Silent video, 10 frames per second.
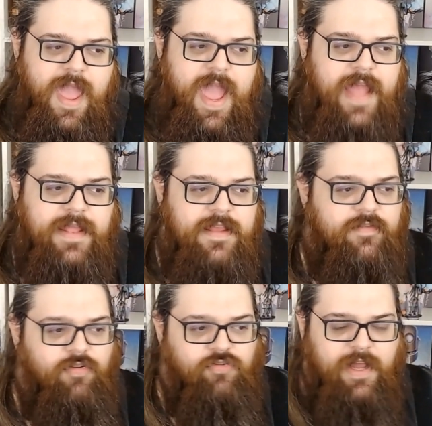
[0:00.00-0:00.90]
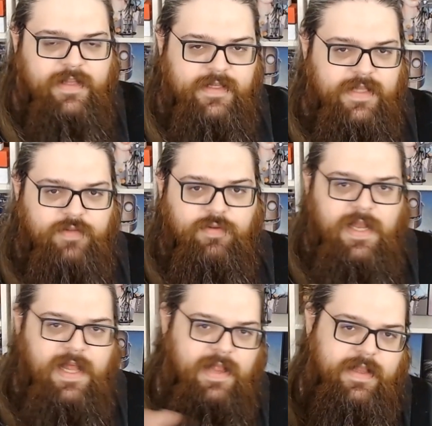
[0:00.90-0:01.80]
è dissociata da
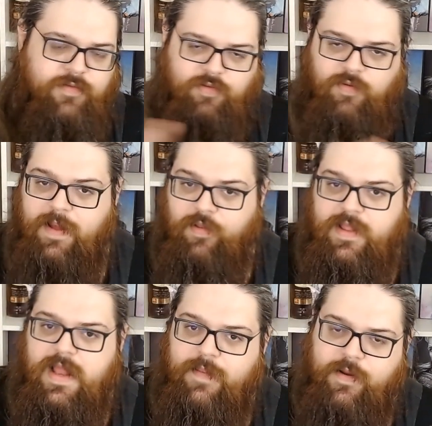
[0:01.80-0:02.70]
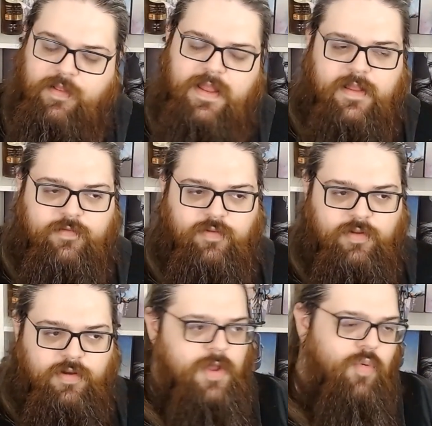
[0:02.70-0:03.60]
tutte le altre, sono parodie, le parodie
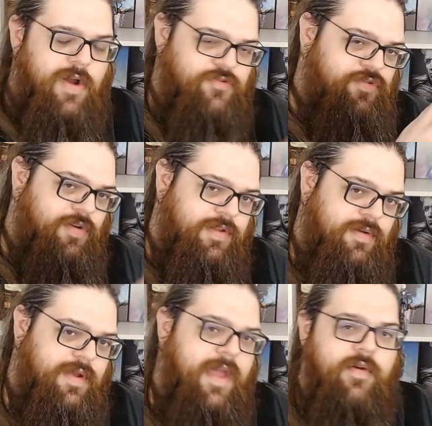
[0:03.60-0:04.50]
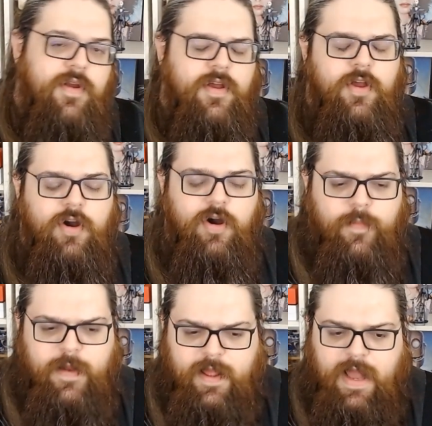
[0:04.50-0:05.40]
sono one shot, ok?
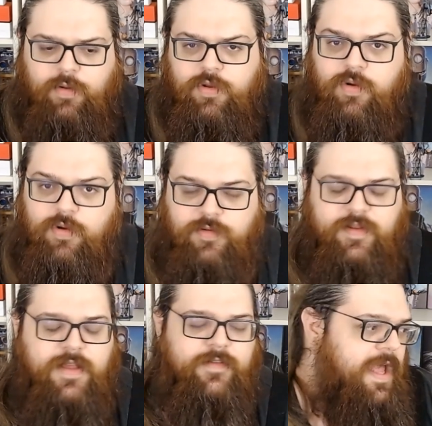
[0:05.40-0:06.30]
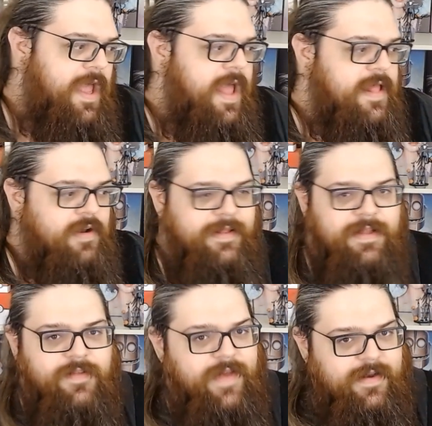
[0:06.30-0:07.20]
Opere autoconclusive. E ne ho
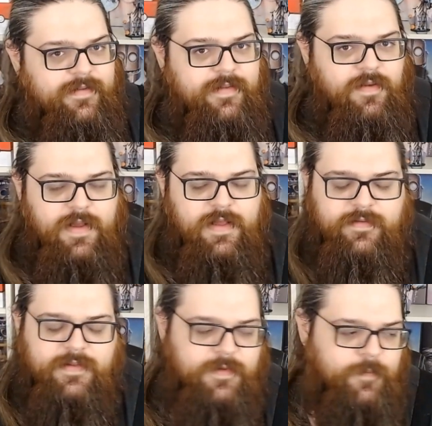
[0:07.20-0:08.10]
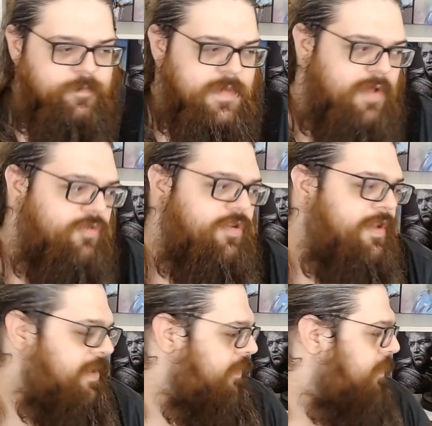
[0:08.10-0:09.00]
lette diverse di queste, e
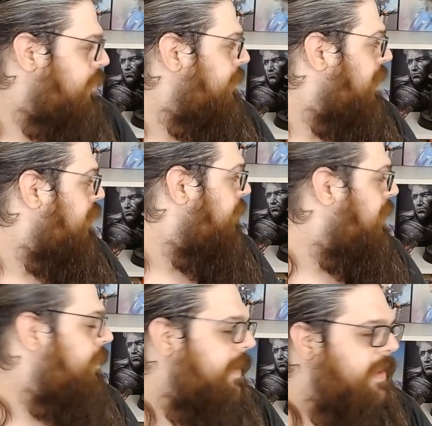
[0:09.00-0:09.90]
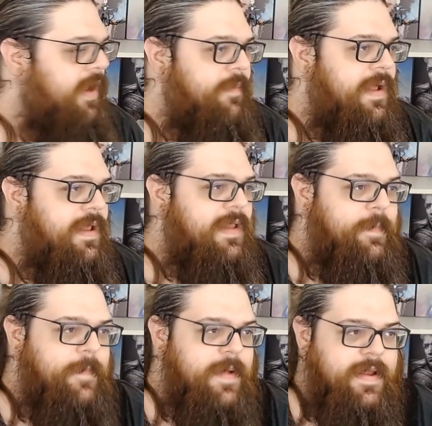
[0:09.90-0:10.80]
289 più 1 mi ha colpito
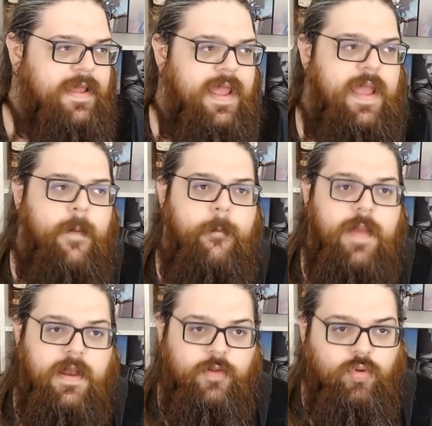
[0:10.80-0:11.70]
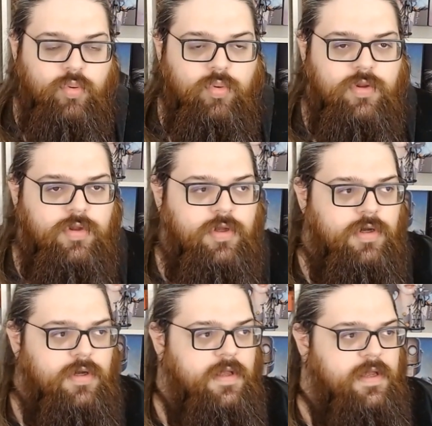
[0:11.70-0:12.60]
particolarmente perché per
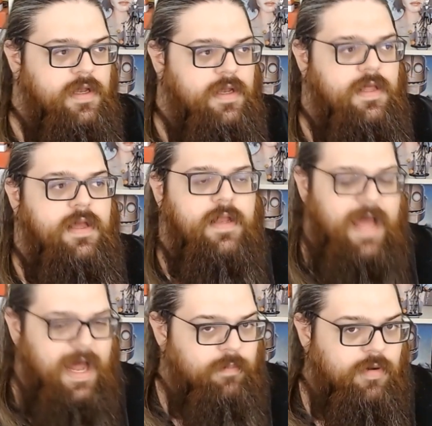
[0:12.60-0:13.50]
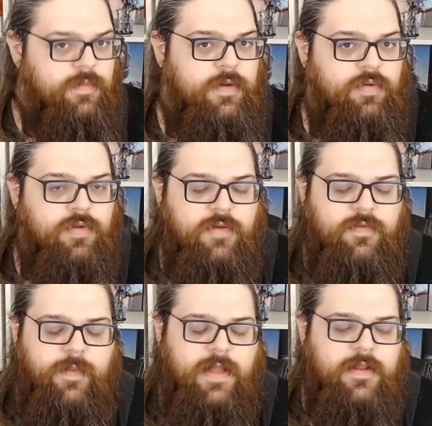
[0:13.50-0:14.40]
tutto il, l'albo, per tutto il
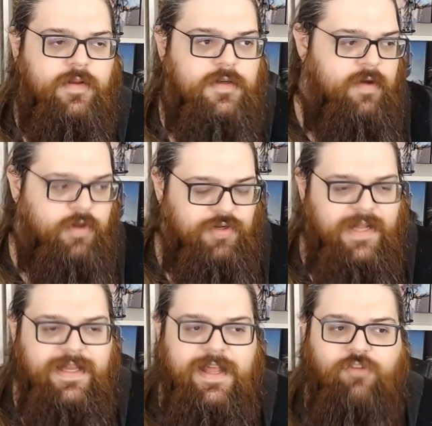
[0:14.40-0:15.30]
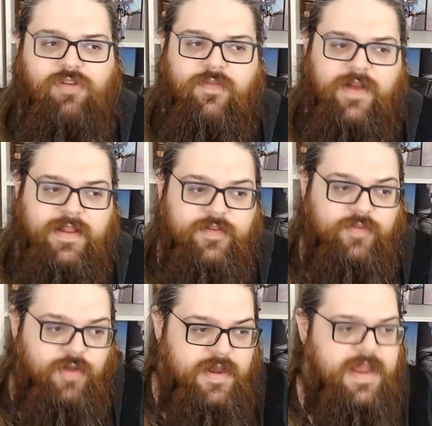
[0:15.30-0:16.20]
fumetto, Ortolani riesce a farti
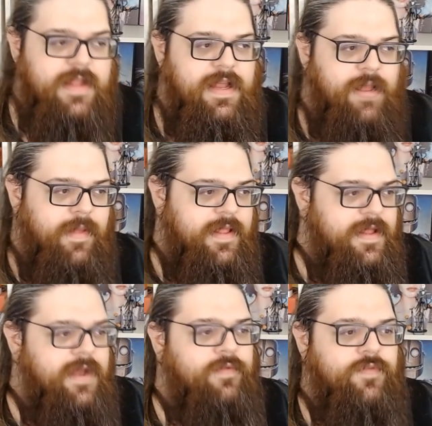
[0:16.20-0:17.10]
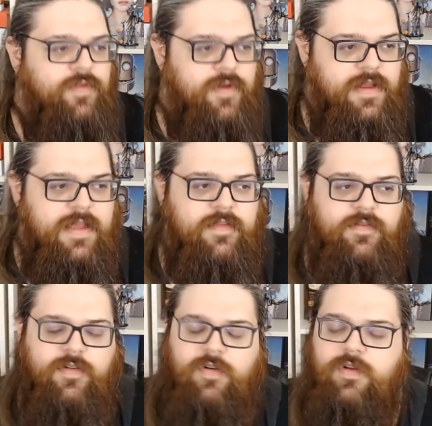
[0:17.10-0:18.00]
sorridere, a mantenere un
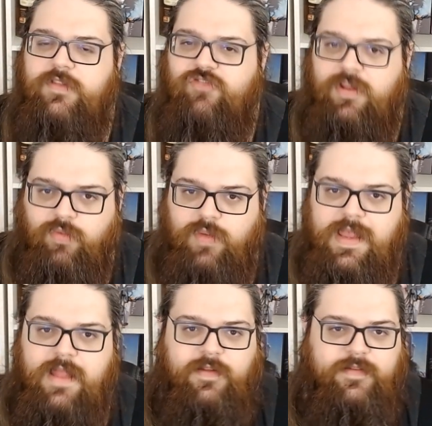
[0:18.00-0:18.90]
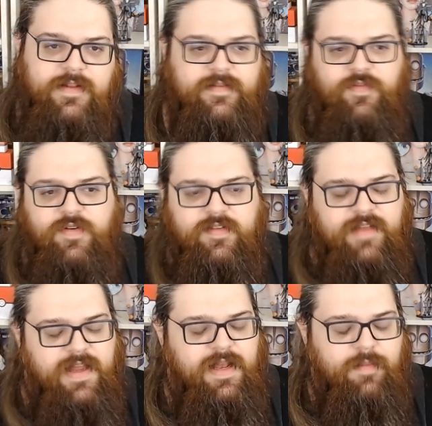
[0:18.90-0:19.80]
sorriso genuino, senza
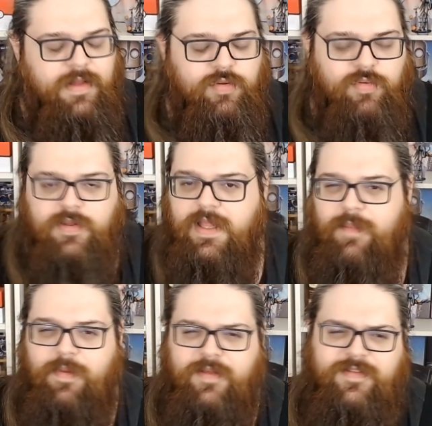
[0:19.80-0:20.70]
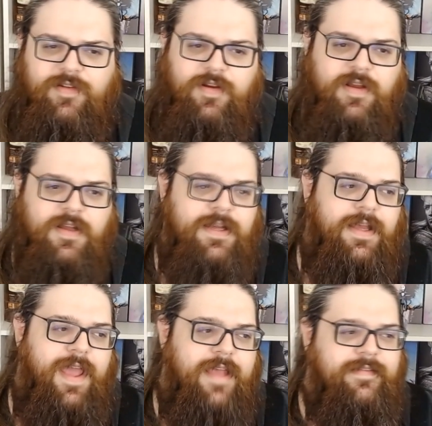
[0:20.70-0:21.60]
forzare delle battute che possono
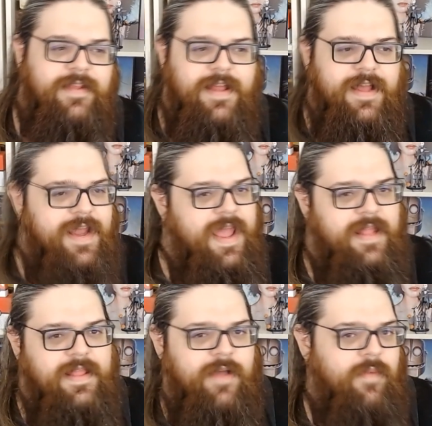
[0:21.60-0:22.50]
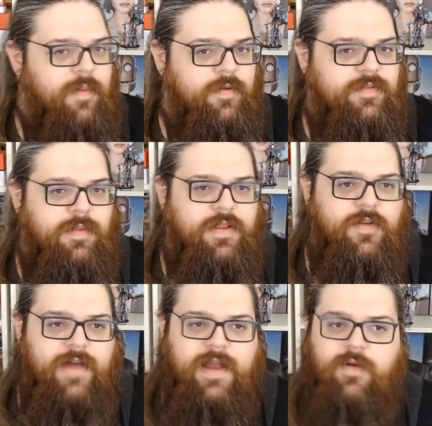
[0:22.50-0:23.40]
essere grete, come è possibile
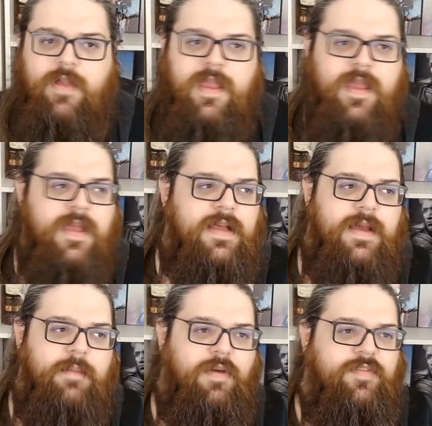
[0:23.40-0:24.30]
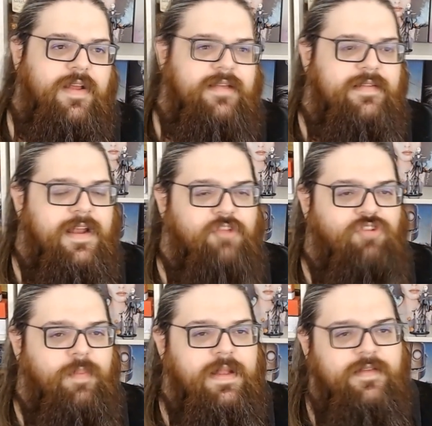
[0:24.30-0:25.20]
trovare, o che possono essere
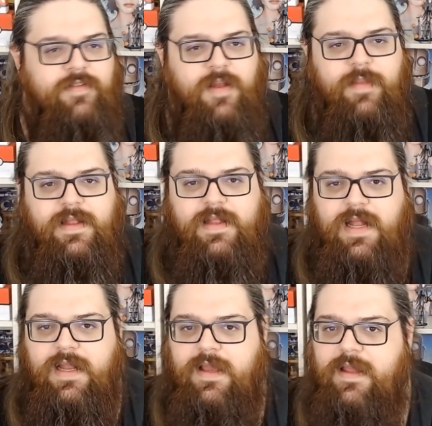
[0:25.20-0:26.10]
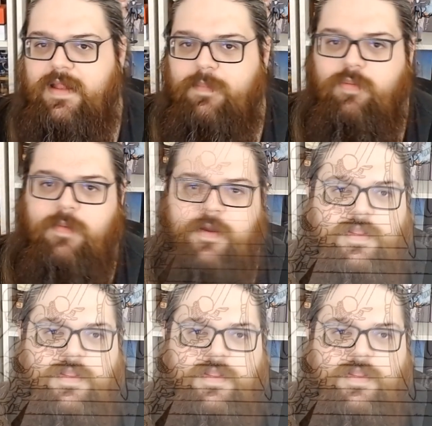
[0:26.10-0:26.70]
recepite solamente dal, dal pubblico